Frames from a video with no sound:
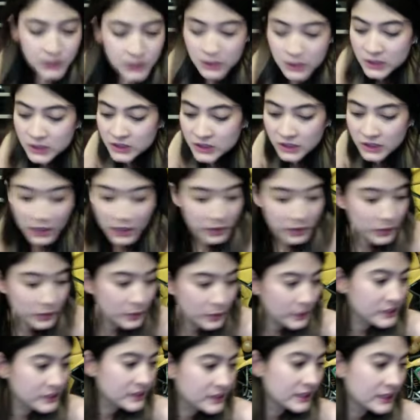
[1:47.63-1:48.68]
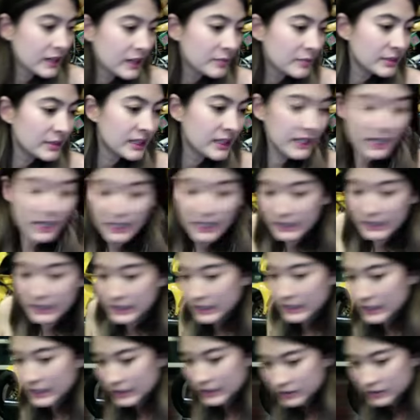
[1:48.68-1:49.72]
ฉันควรจะทำยังไง
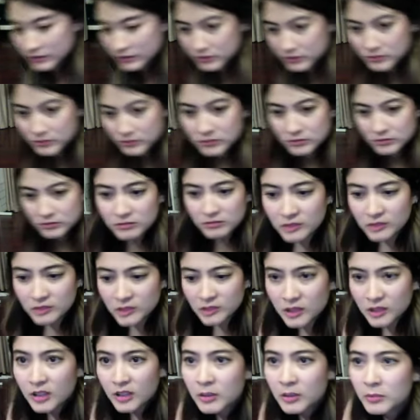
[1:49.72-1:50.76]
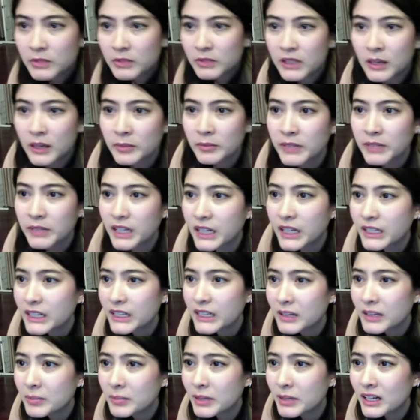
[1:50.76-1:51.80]
อ่ะมันทำยังไงได้
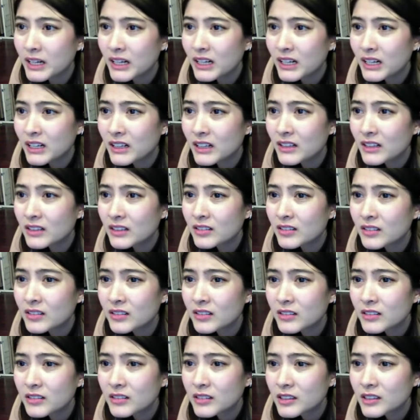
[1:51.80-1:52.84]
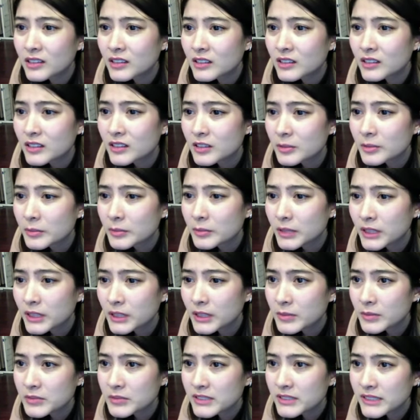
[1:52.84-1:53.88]
บ้างอ่ะเพิ่ม
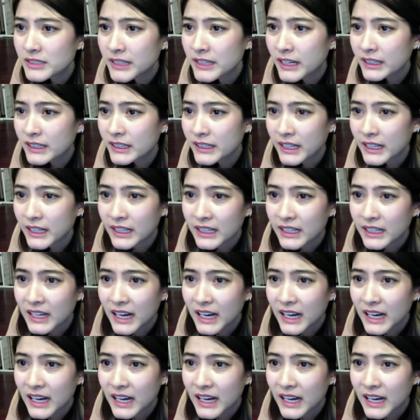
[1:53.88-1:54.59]
เสียงยังไง